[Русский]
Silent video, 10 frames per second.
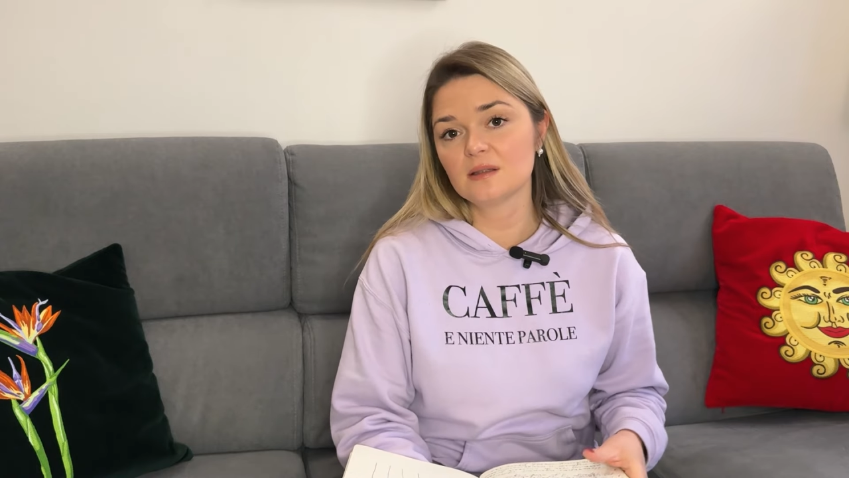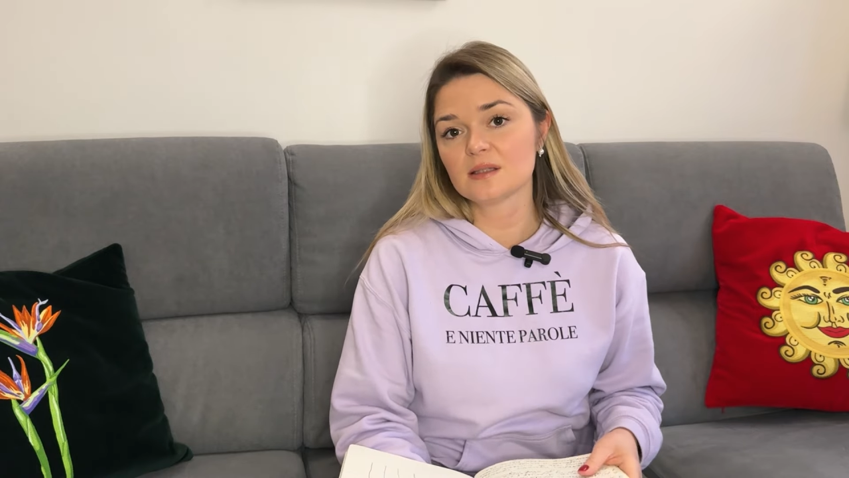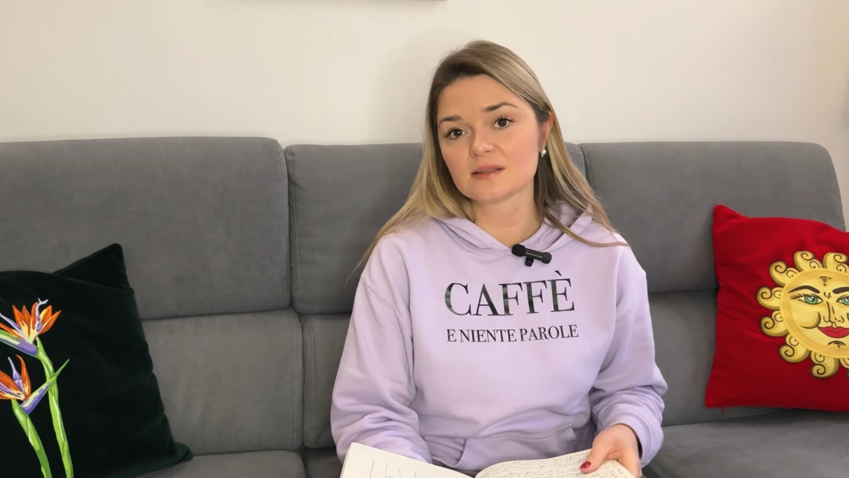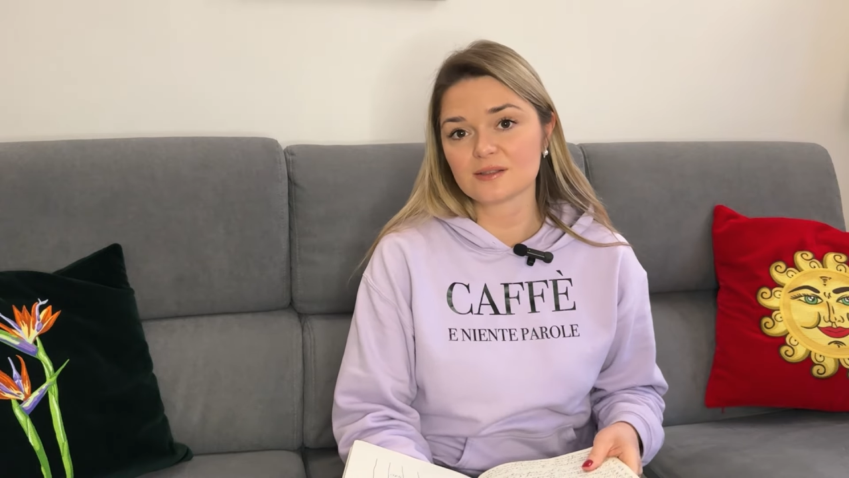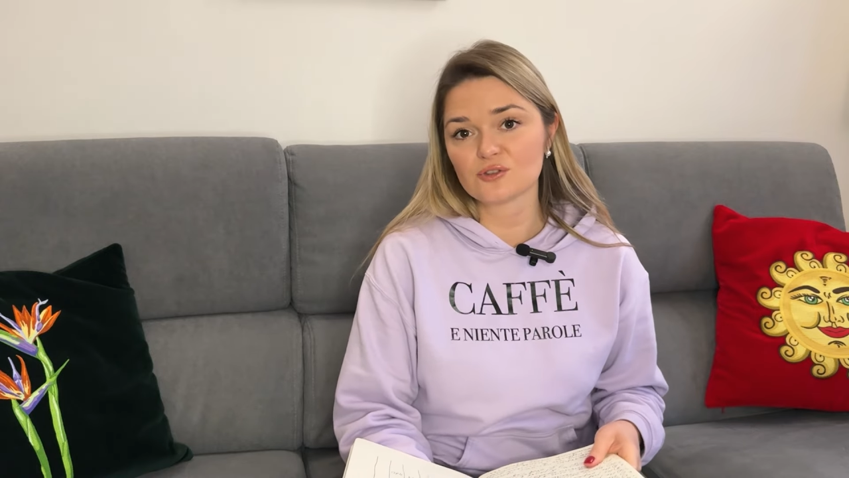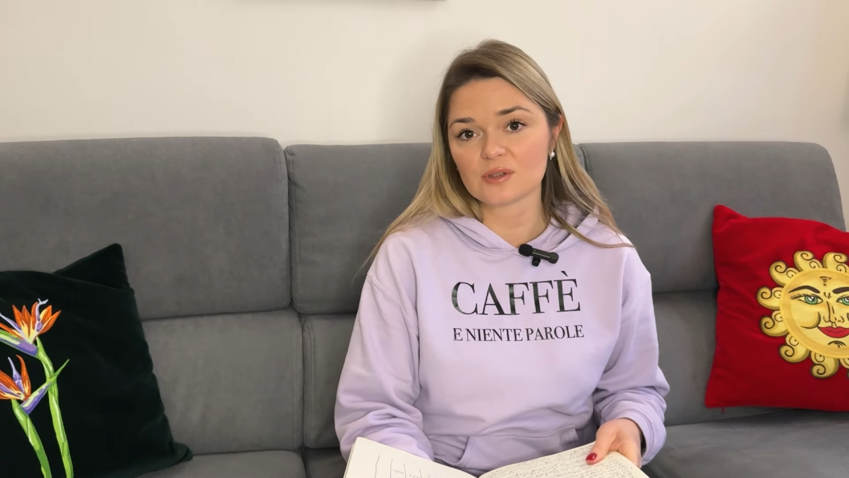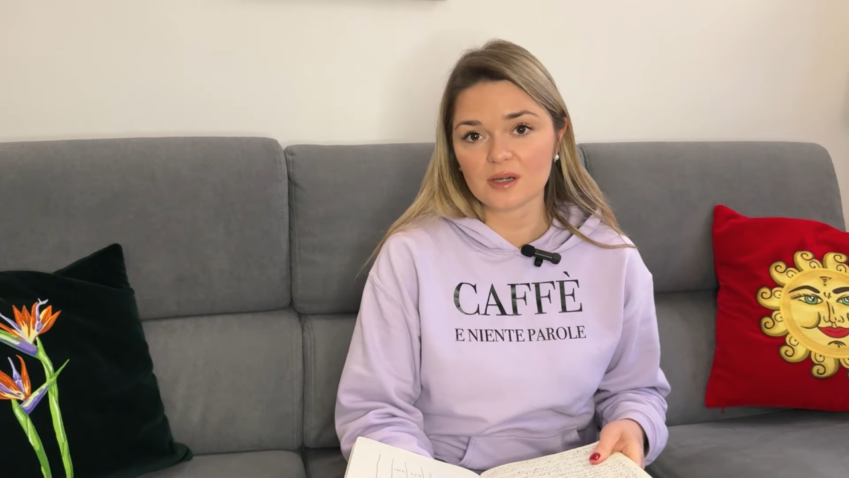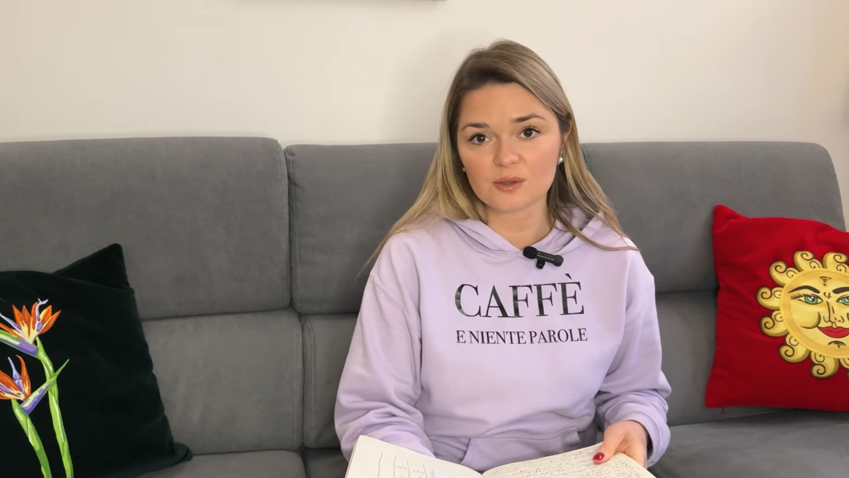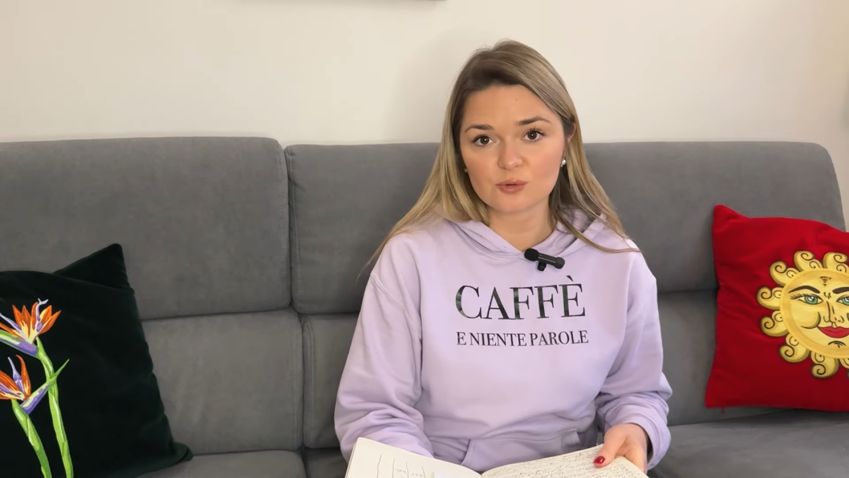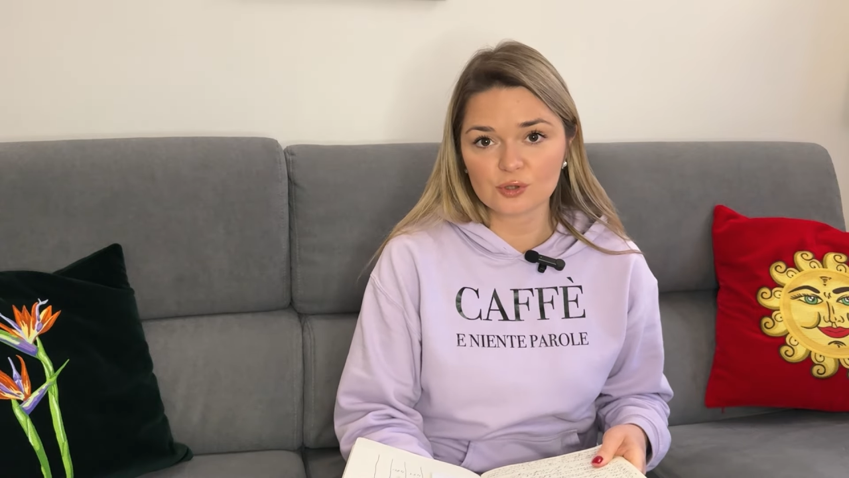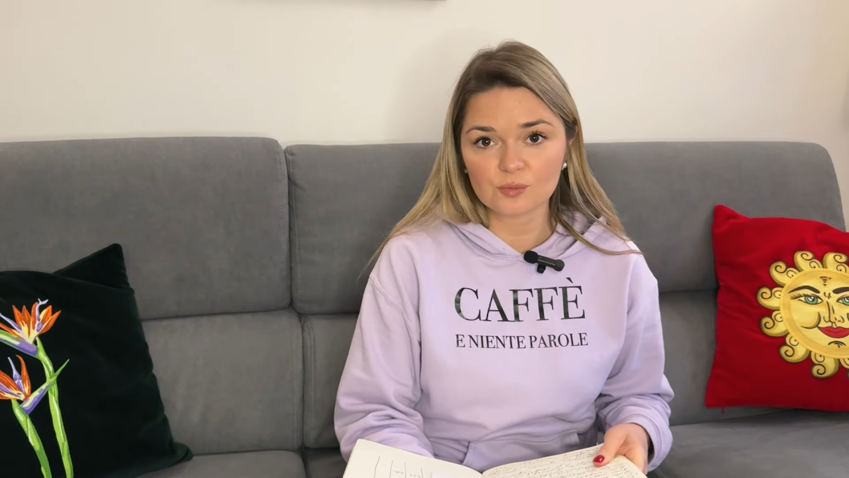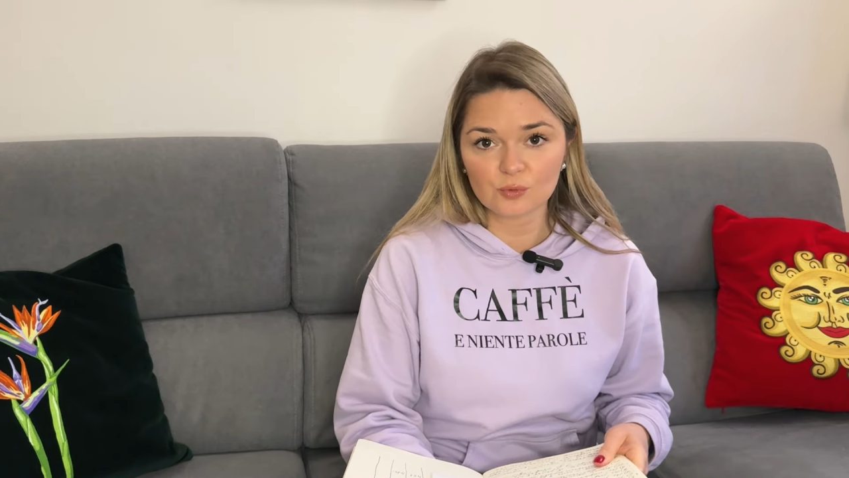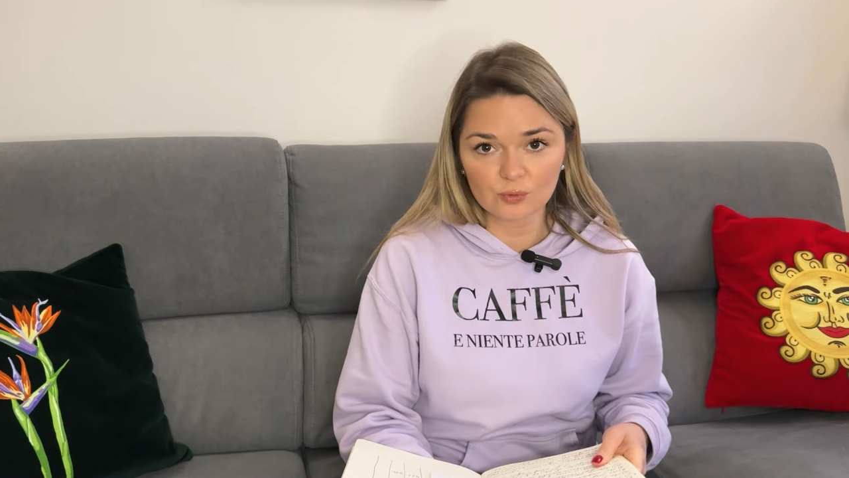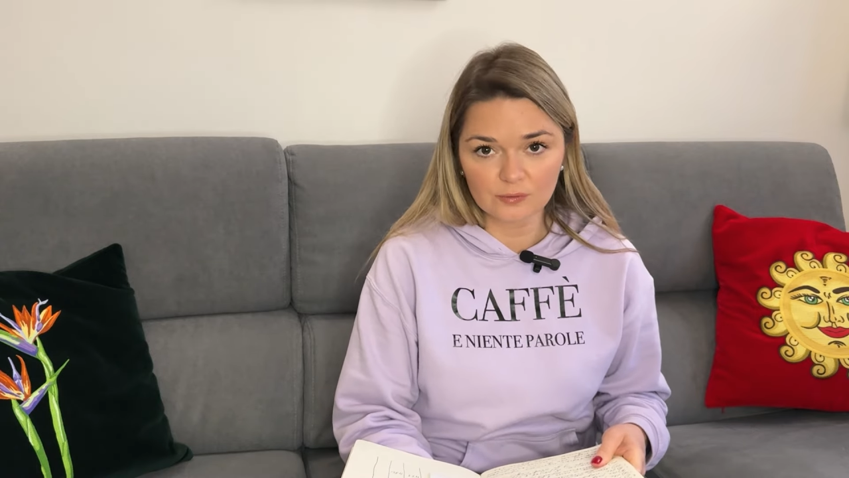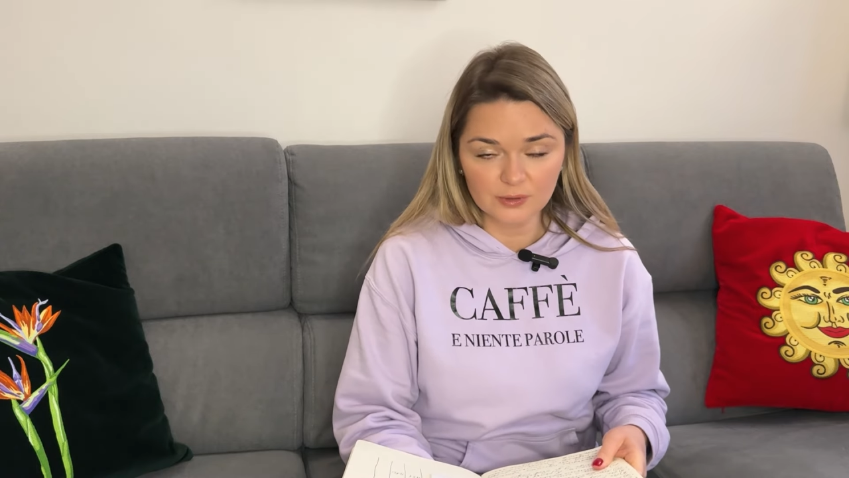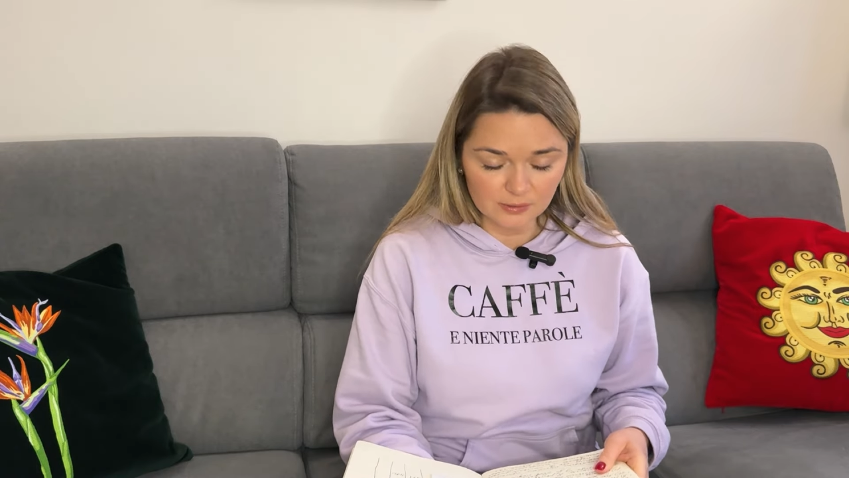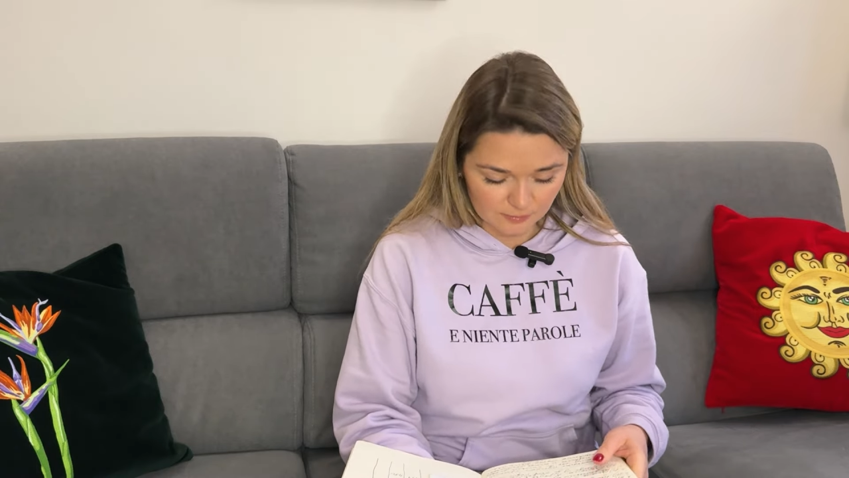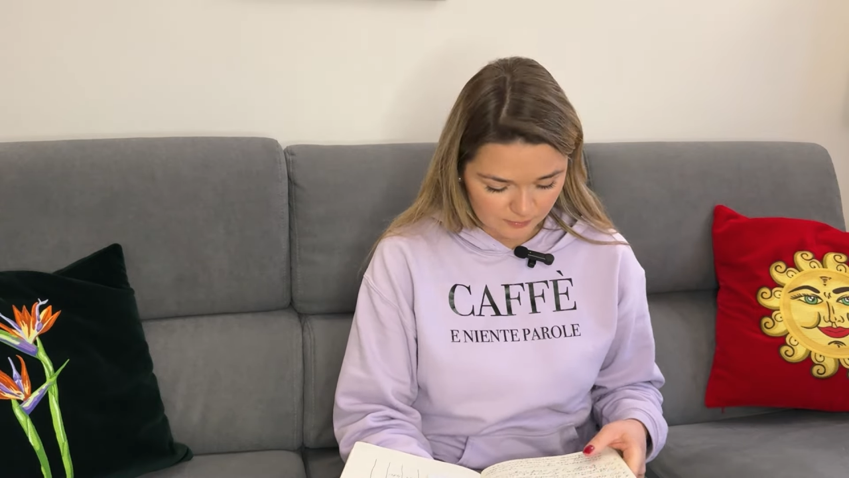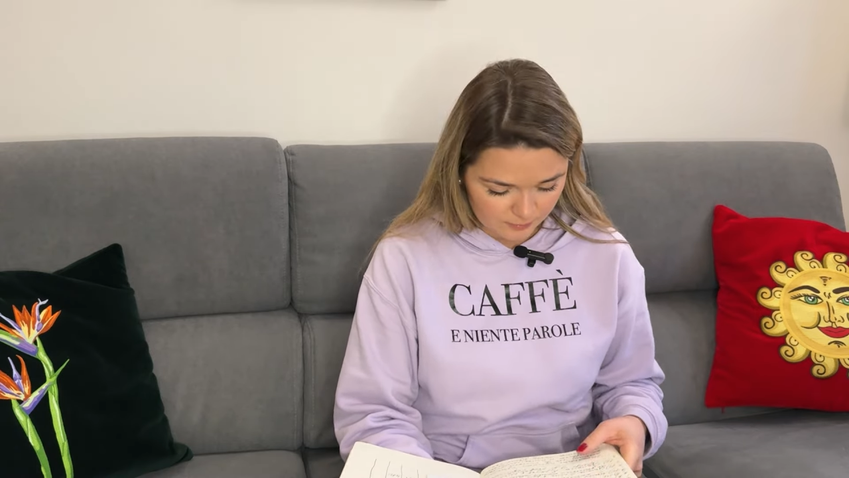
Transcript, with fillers: достаточно хорошем уровне.